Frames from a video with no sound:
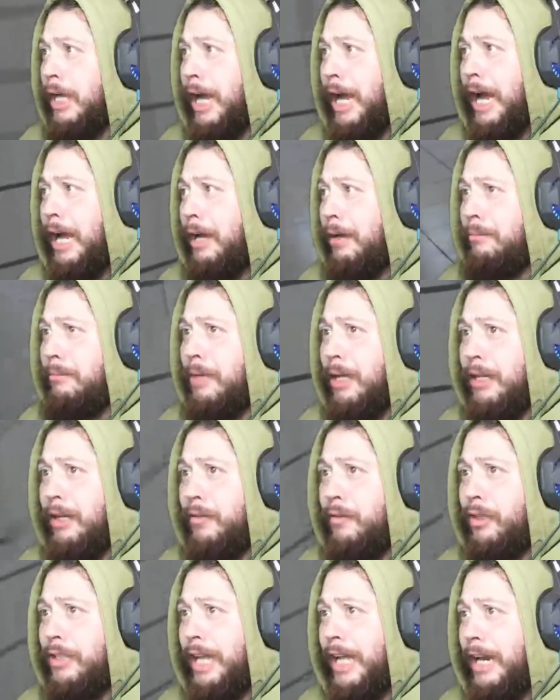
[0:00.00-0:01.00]
Eh! Mi
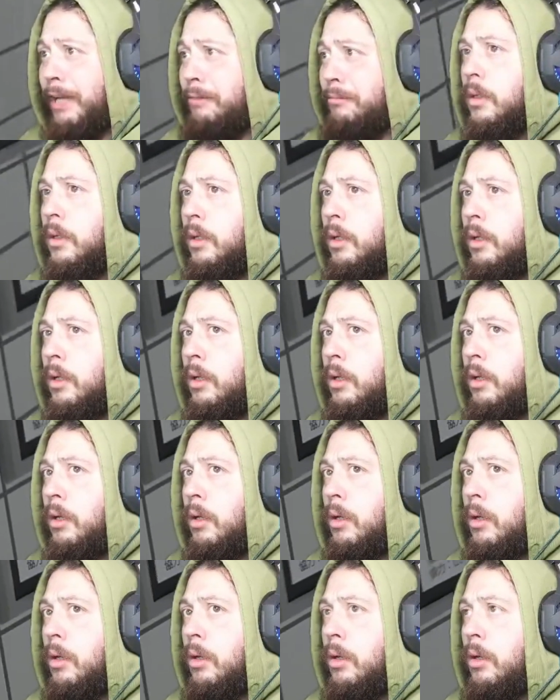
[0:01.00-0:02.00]
devo voltare!
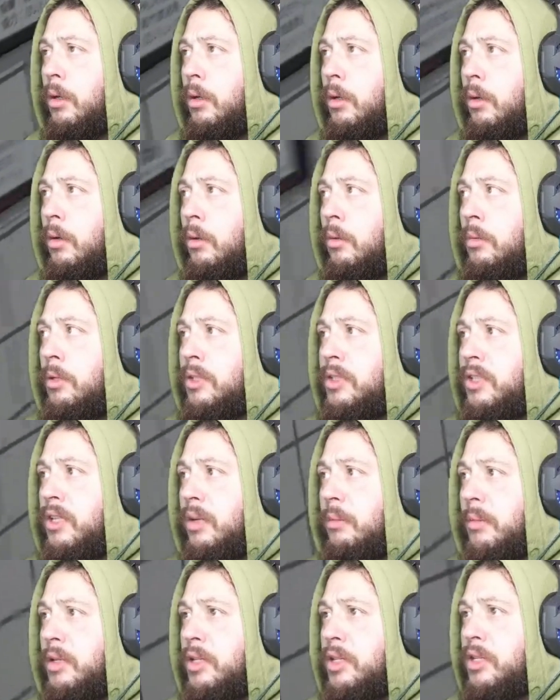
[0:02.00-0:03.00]
Non mi
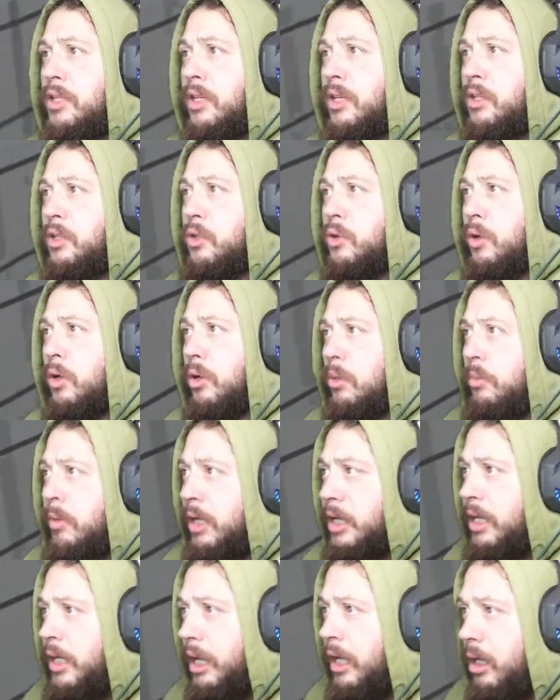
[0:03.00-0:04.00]
sembra ci sia nessuna
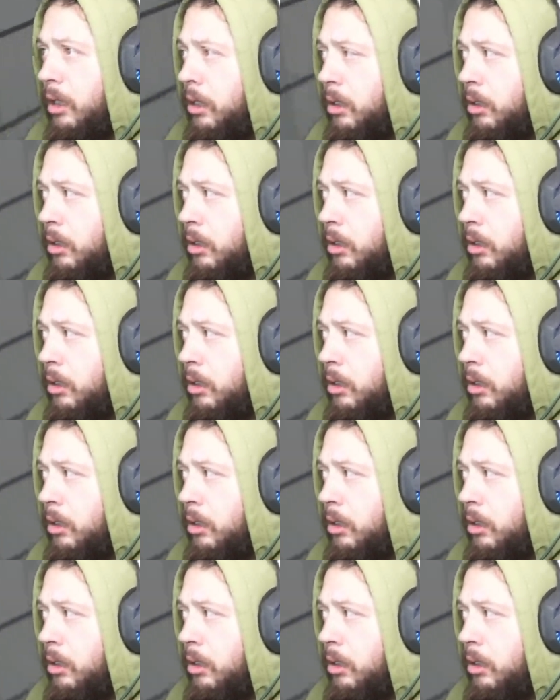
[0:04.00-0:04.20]
anomalia.